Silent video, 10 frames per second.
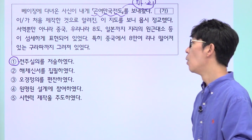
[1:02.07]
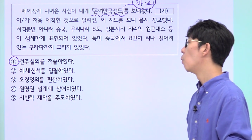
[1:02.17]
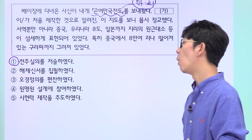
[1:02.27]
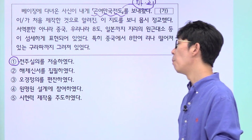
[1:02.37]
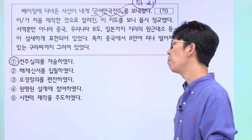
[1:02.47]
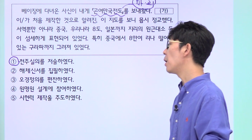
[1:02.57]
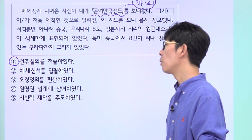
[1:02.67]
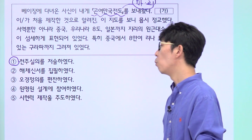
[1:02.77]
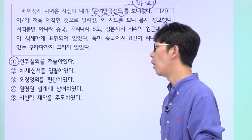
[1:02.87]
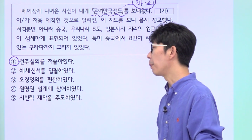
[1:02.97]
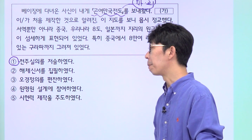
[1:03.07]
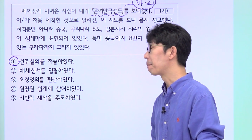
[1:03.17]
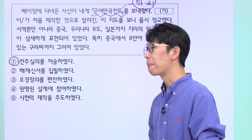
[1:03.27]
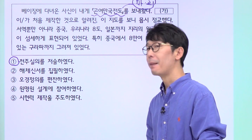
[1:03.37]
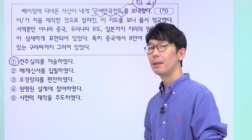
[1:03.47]
원명원
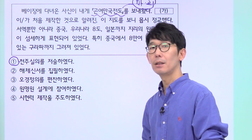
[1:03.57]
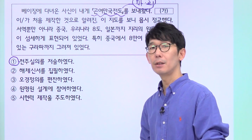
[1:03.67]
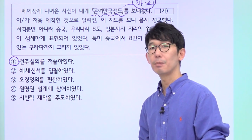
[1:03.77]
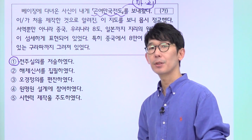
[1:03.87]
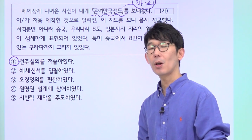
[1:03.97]
이거는